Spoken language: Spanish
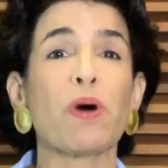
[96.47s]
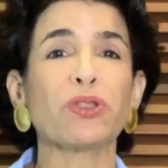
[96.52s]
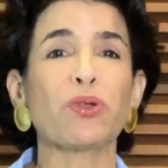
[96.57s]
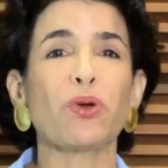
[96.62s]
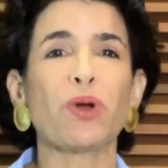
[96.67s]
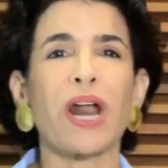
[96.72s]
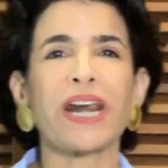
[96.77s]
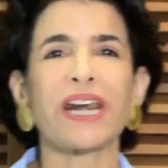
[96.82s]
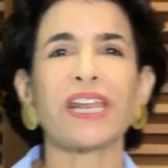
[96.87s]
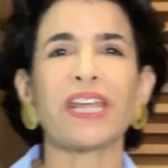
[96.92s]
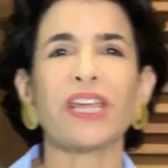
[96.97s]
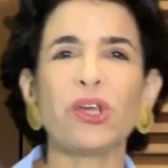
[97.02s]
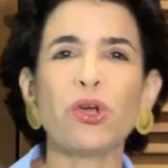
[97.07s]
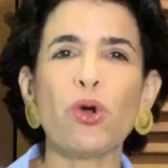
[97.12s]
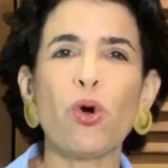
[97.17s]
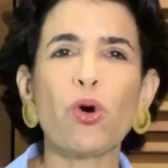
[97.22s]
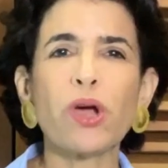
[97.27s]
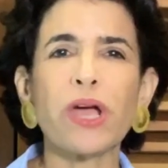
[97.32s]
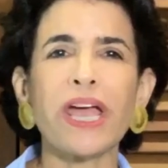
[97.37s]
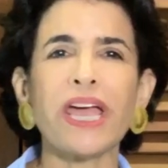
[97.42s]
cuando la
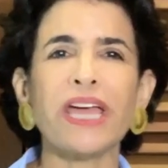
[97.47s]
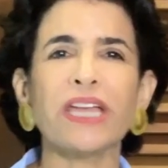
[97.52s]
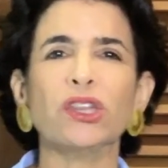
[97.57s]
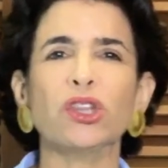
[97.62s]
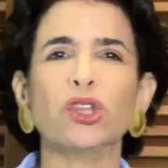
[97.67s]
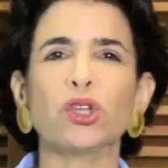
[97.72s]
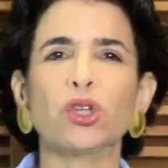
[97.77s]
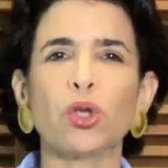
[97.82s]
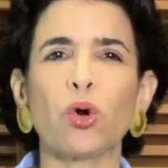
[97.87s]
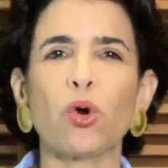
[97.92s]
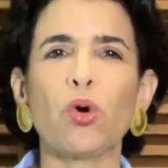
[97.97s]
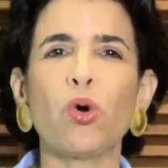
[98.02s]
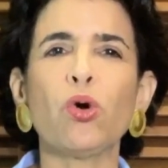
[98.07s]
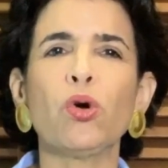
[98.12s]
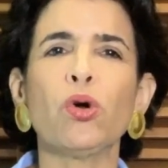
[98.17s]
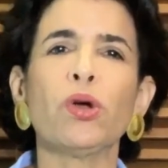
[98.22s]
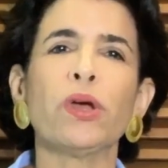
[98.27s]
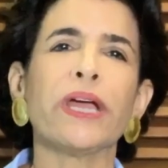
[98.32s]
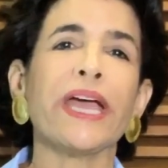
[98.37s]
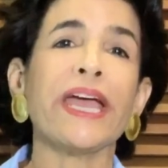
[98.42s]
región
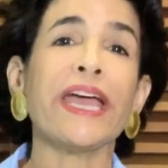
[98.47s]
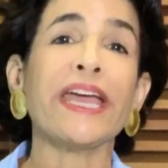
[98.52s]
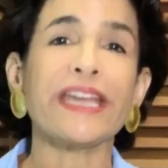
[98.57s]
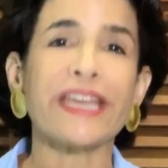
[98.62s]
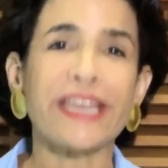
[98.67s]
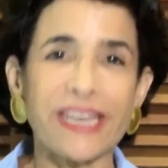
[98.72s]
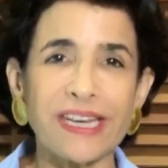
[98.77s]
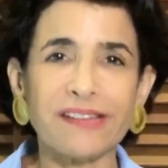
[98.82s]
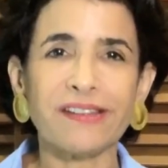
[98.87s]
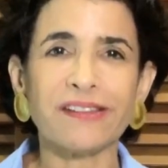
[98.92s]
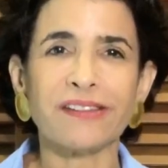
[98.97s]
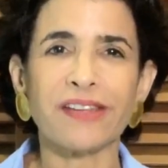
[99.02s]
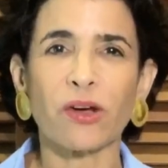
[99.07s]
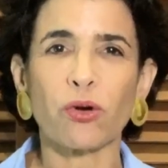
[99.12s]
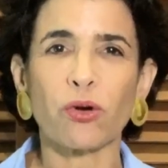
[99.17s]
entró en crisis